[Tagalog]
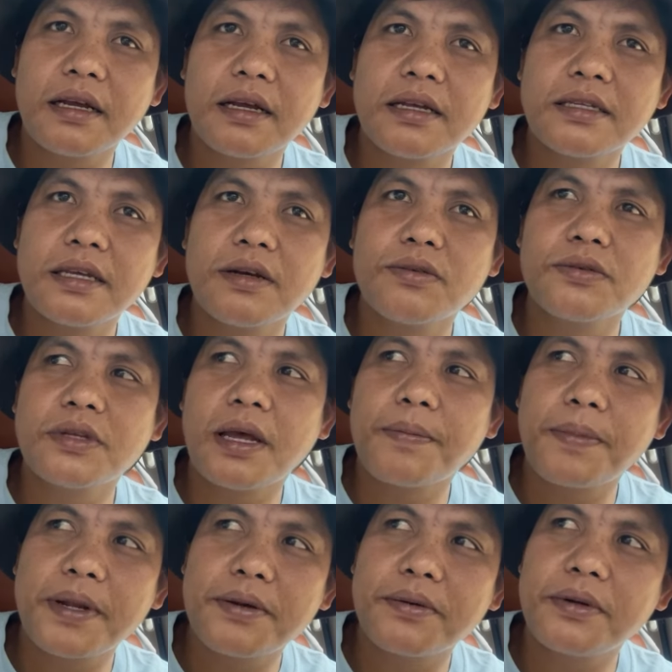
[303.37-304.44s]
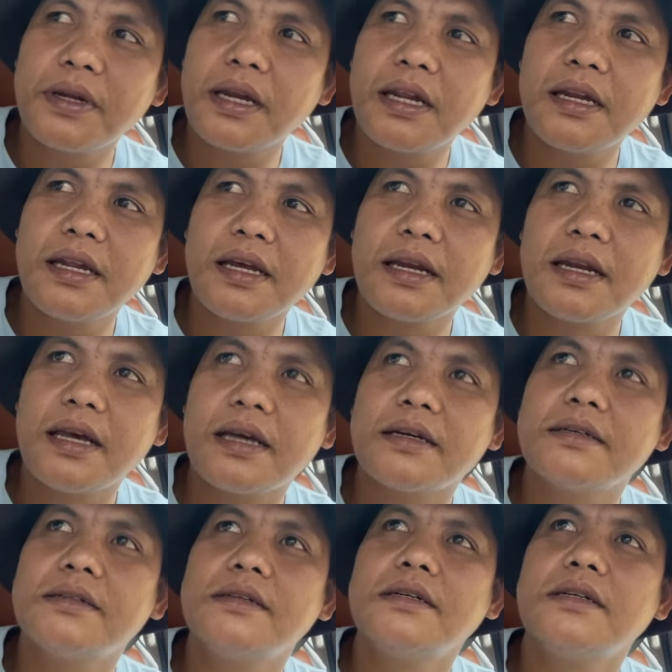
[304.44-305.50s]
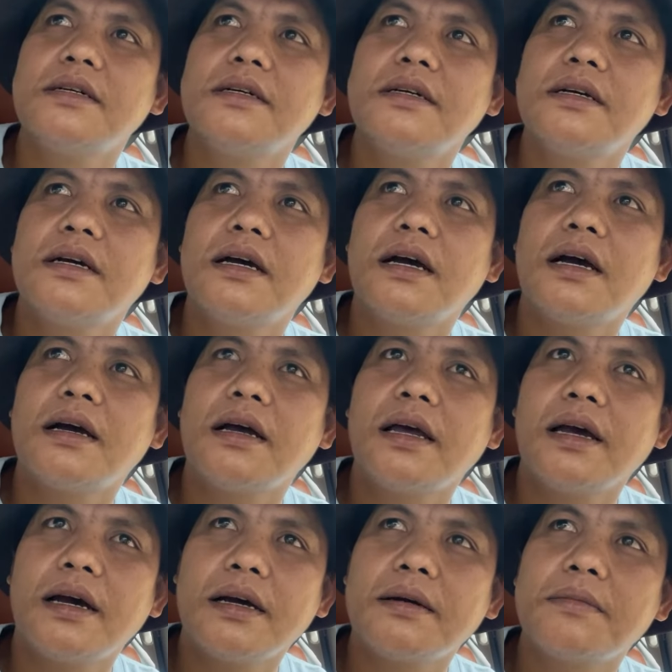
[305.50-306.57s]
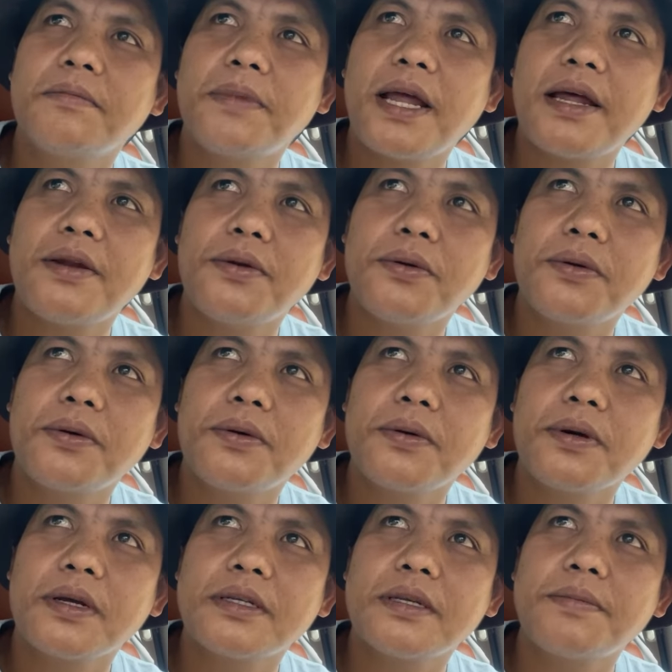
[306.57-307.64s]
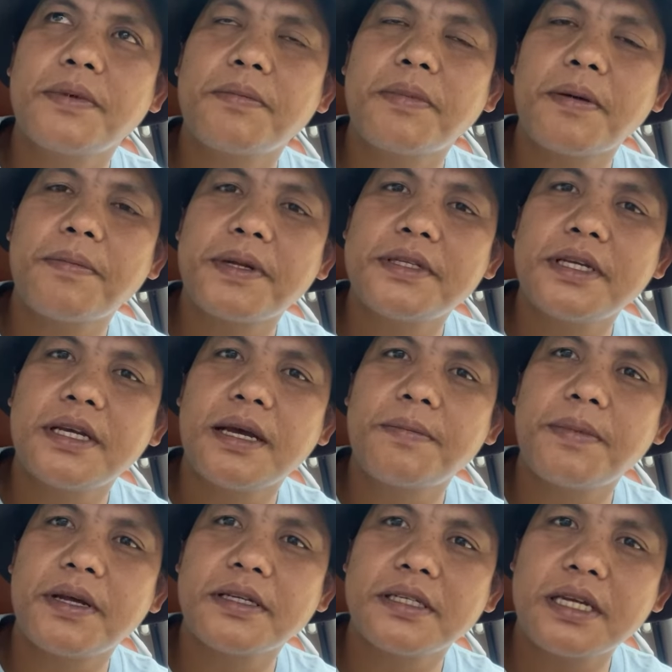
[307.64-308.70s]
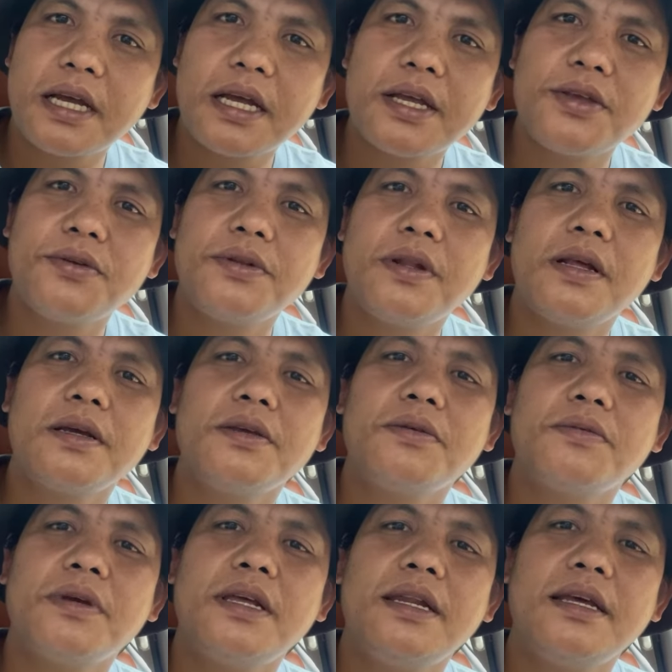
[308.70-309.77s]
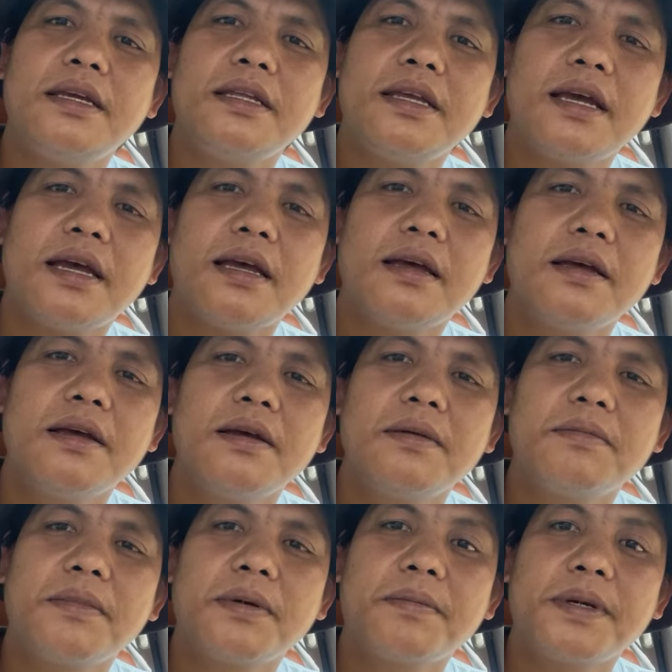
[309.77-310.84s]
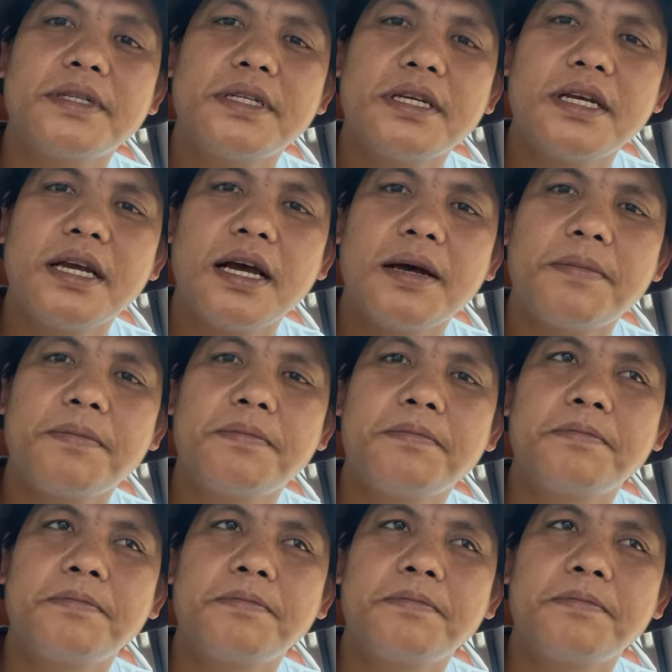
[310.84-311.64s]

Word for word: Kasi ang usapan noon, clinic lang. Uh, ang plano, kasi magpapacheck up lang siya. Yun lang yung hiling niya. Magpacheck up.